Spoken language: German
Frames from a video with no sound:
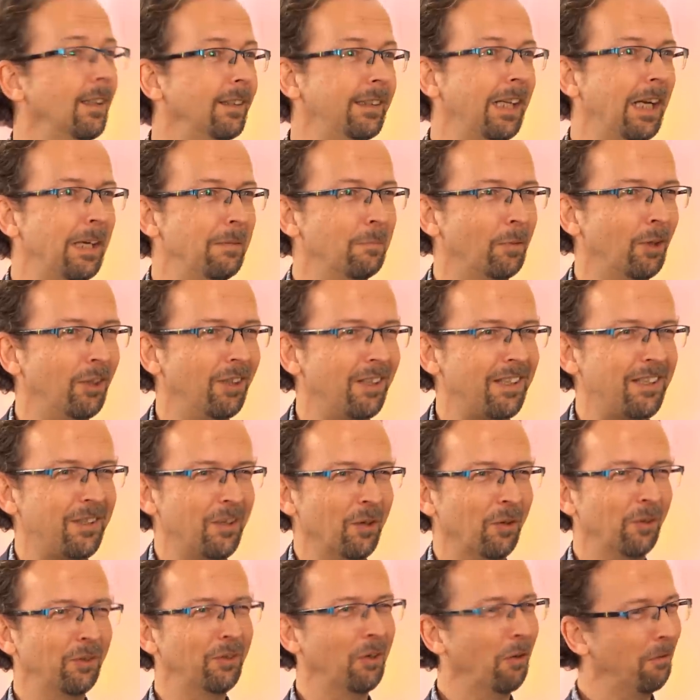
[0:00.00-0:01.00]
deine
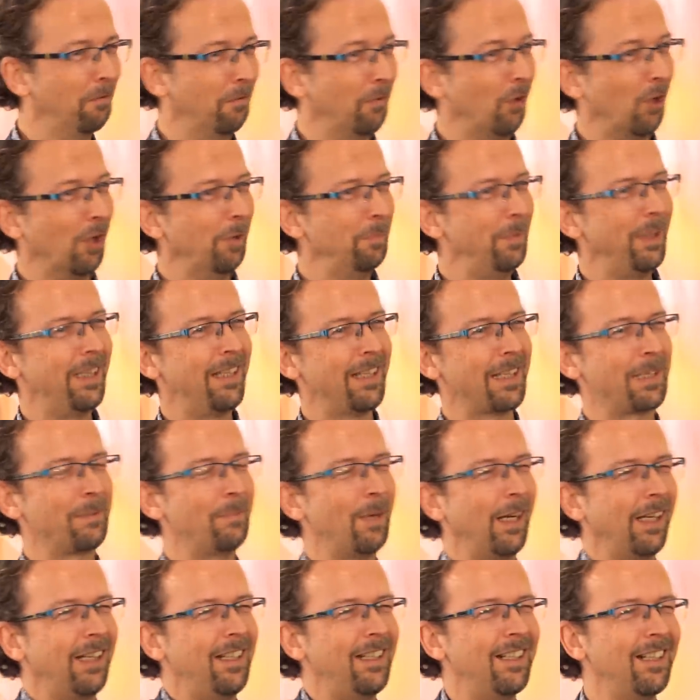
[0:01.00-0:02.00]
Moderation und freue mich jetzt
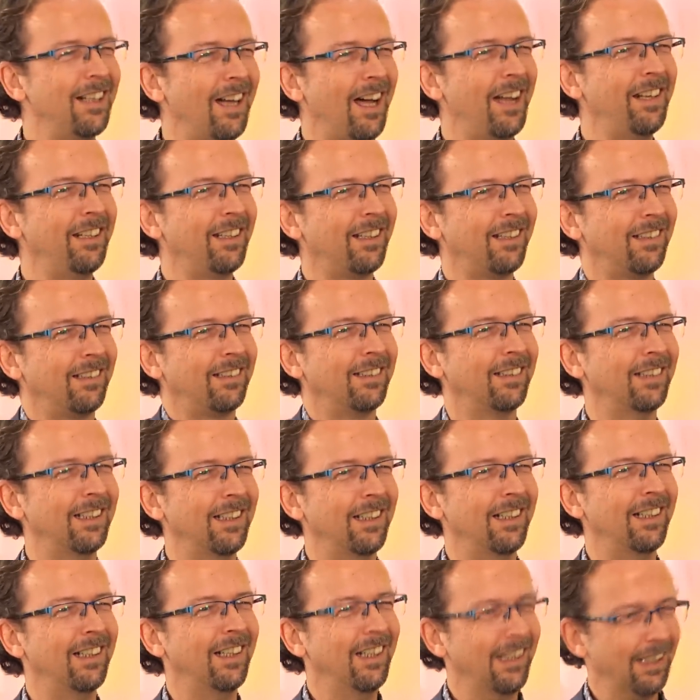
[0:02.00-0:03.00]
mal in anderer
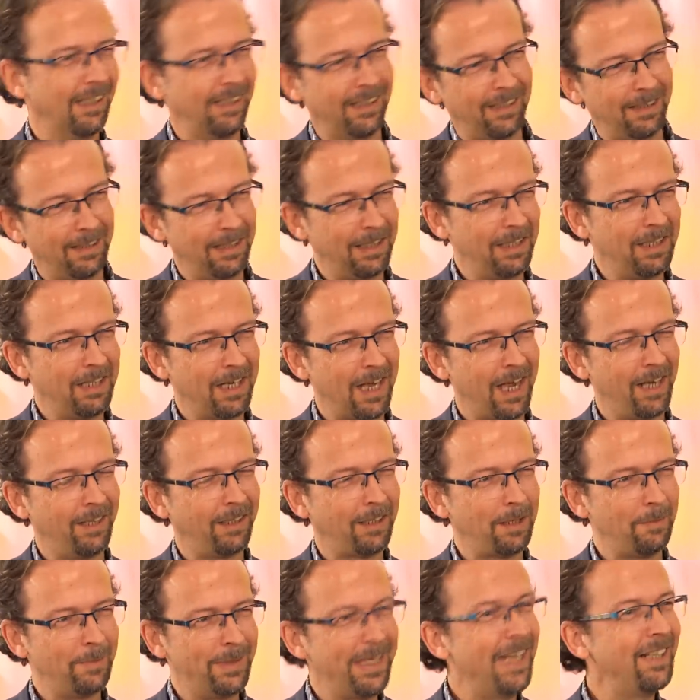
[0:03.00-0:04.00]
äh, in
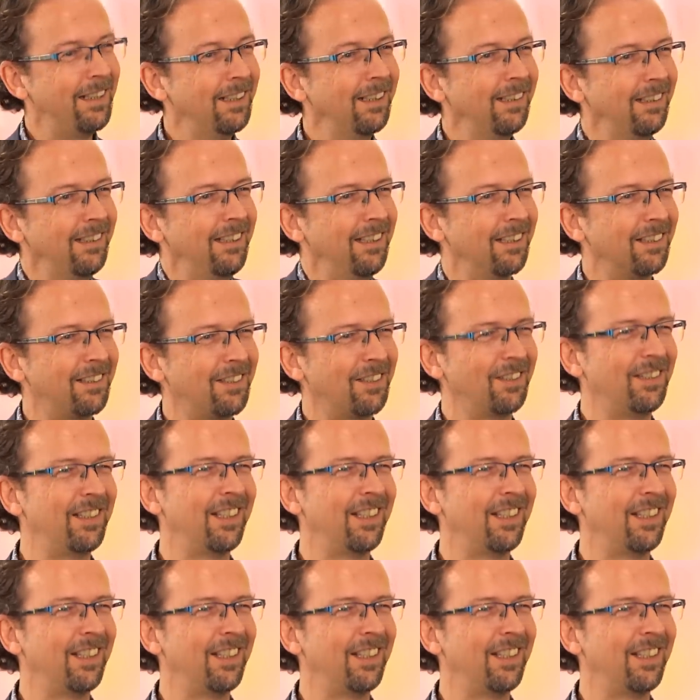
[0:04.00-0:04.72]
anderem Setting hier zu